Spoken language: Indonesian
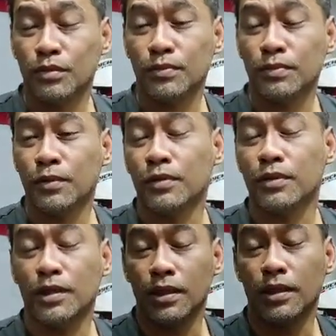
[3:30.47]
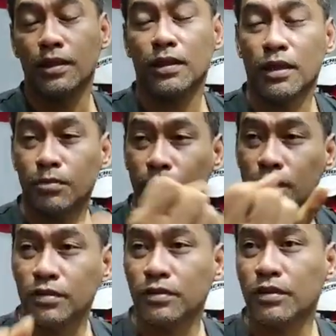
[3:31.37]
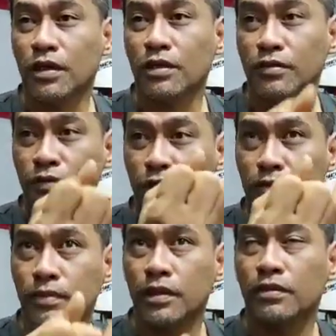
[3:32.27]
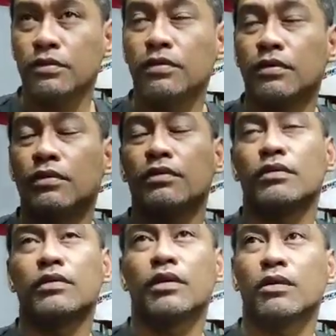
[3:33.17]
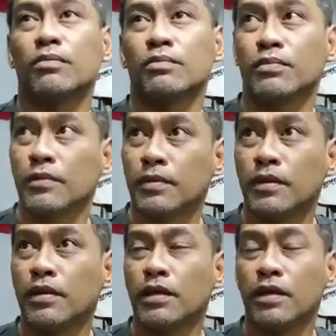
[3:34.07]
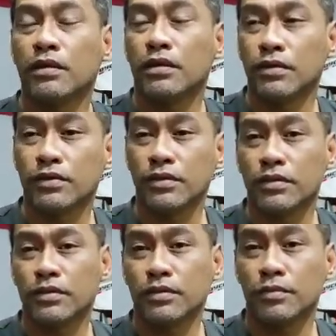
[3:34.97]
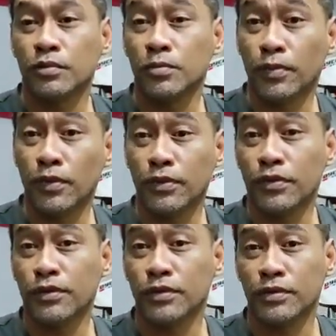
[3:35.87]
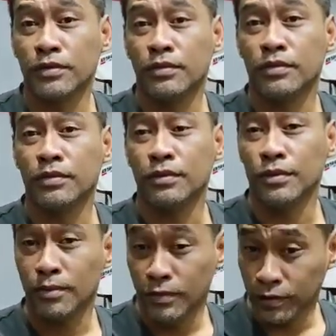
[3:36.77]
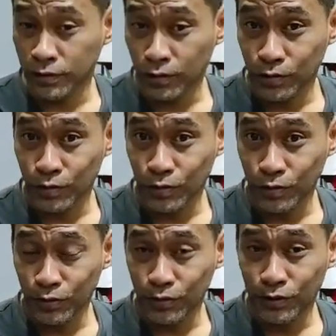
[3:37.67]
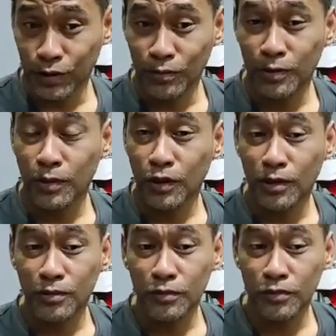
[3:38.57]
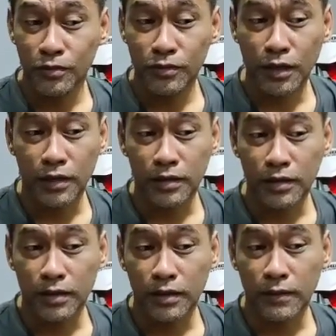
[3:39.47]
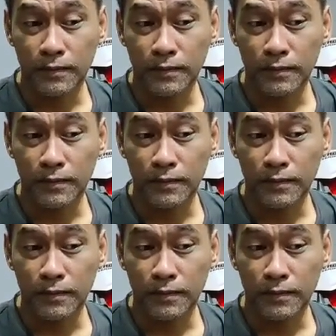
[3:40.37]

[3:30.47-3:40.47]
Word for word: porting. porting, apa itu transfer, apa itu kenal apa house, port Itu kamu harus tahu dulu. Kalau memang mm-hmm. kamu ada